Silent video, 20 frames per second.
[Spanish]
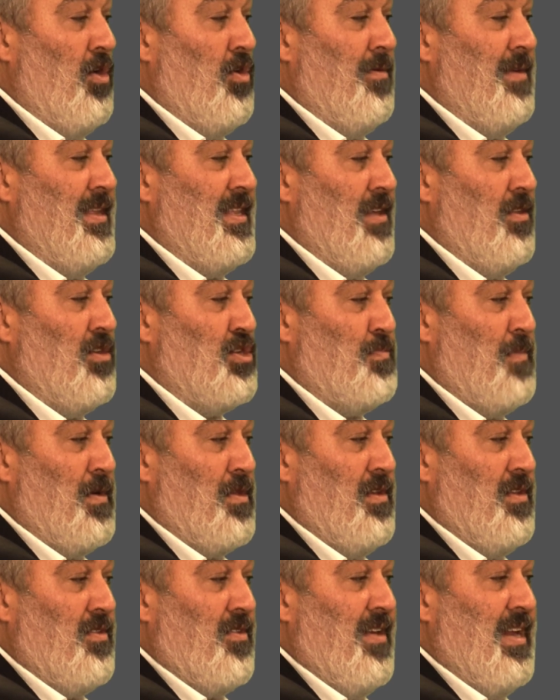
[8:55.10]
el
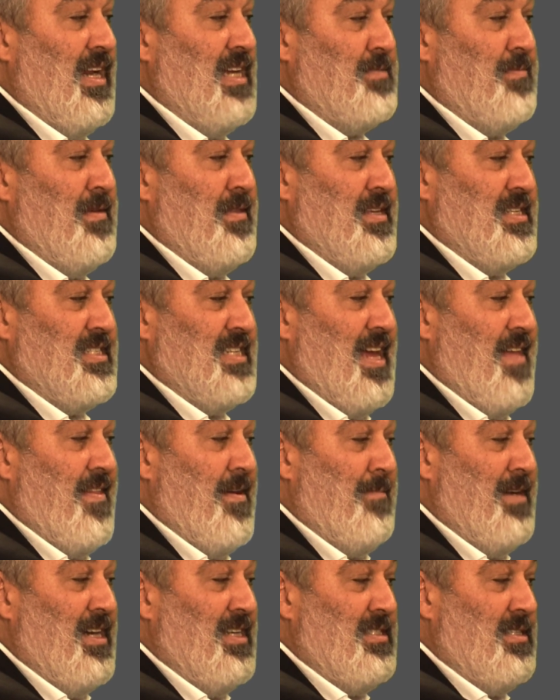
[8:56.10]
92% de las veces
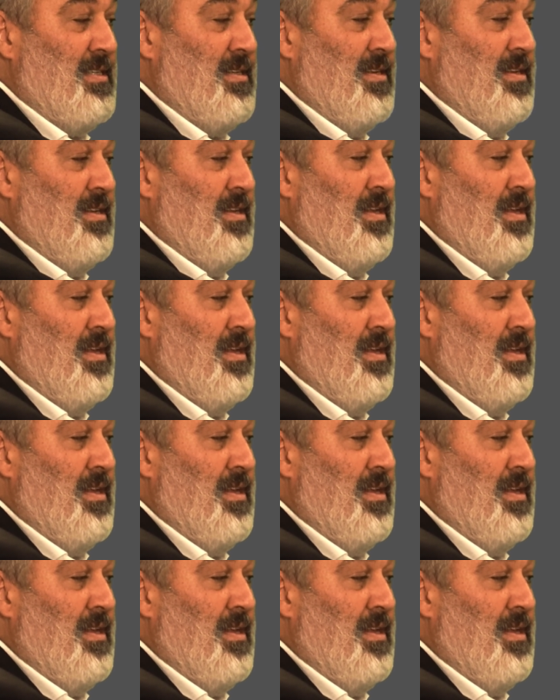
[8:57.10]
nada más.